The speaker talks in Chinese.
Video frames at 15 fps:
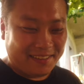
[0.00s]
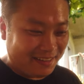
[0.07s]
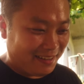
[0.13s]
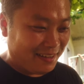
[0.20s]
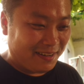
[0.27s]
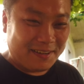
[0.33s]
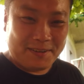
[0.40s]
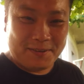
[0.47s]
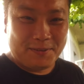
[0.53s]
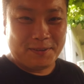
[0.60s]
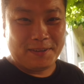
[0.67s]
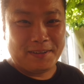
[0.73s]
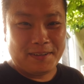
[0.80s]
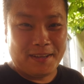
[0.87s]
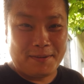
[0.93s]
他给
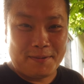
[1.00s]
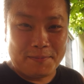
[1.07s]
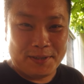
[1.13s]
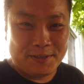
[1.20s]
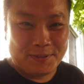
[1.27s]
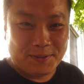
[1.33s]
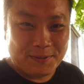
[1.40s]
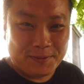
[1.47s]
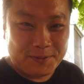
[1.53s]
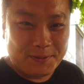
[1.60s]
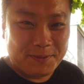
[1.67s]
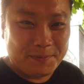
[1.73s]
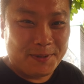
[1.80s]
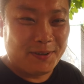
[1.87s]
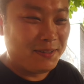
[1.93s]
我拿瓶啤酒，我说
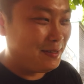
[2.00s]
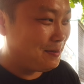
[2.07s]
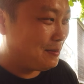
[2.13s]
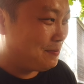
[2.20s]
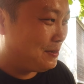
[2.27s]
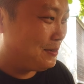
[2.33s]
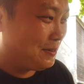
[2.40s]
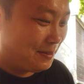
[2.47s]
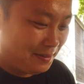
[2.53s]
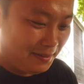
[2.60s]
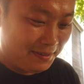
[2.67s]
我比较喜欢啤酒。